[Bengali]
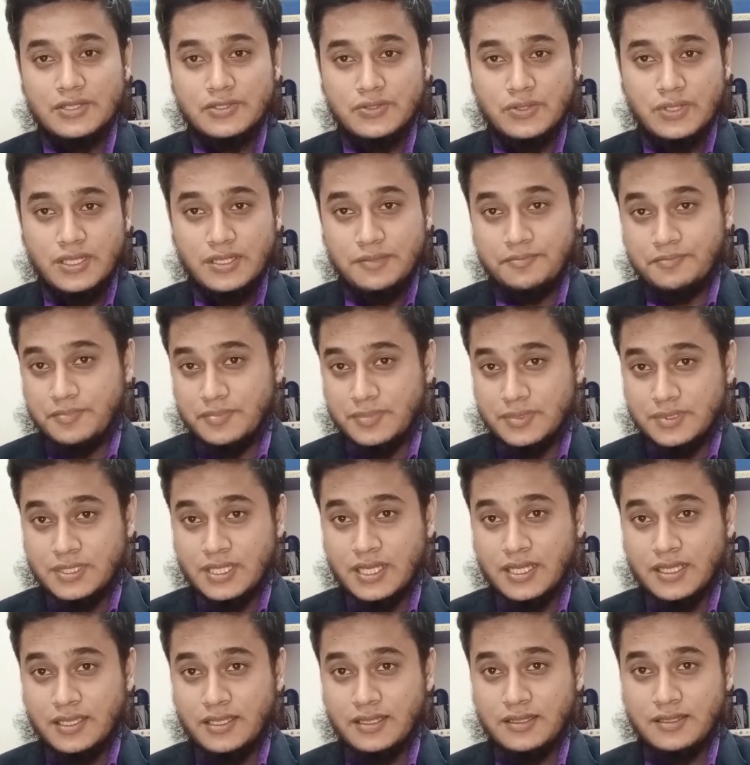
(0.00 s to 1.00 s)
আসলে
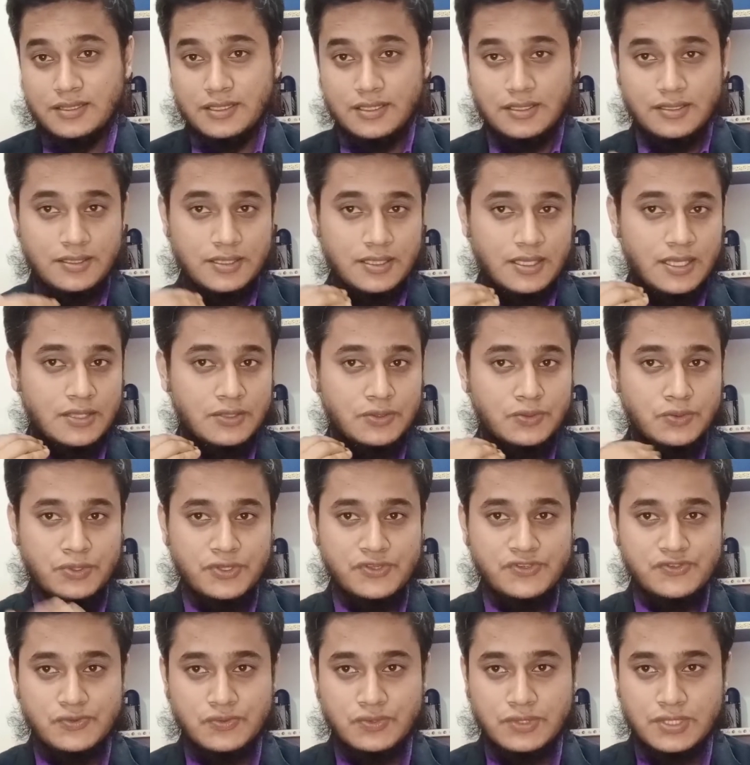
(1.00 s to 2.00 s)
তাকে এত
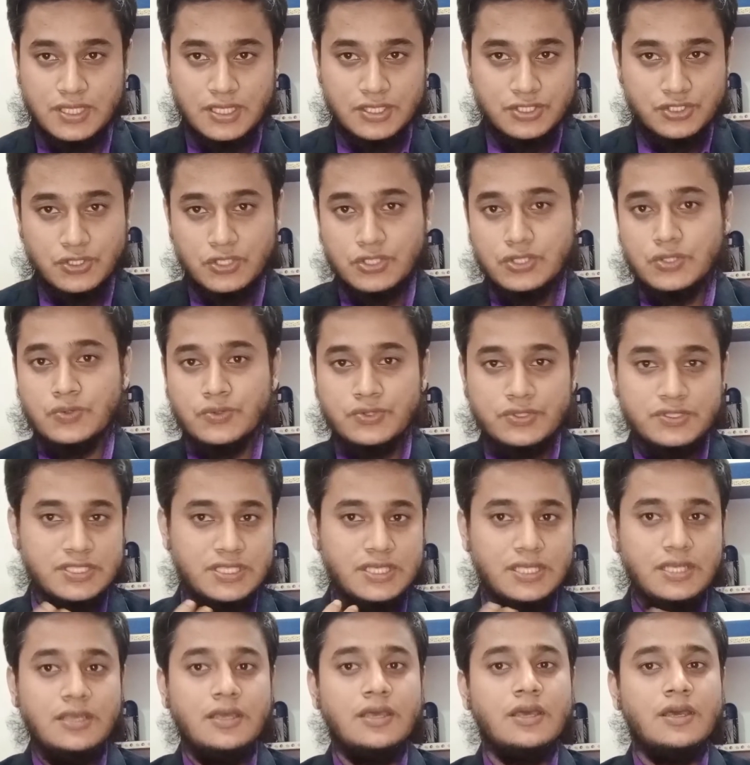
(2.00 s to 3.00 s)
কিছু দেওয়া সত্ত্বেও
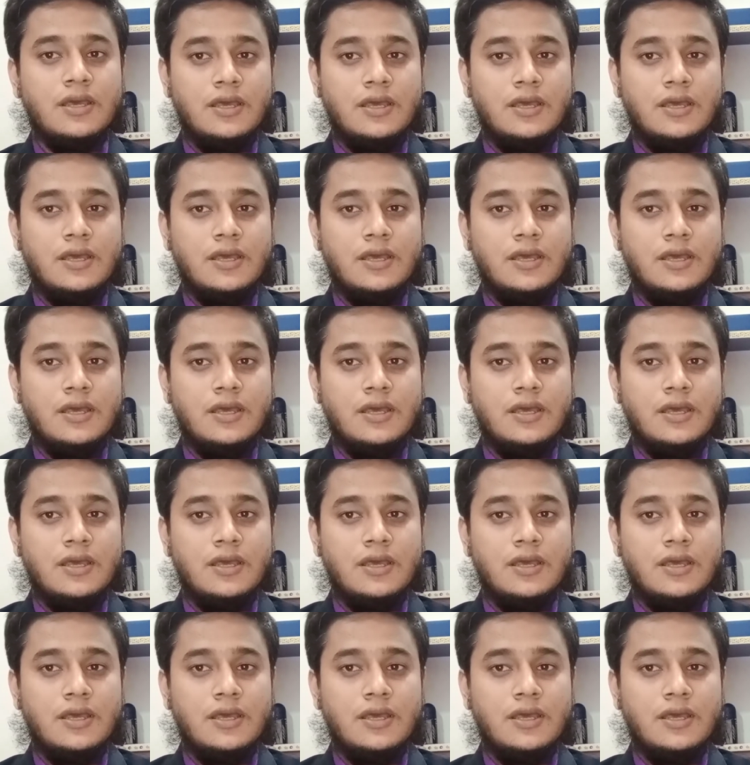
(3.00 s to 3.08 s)
যে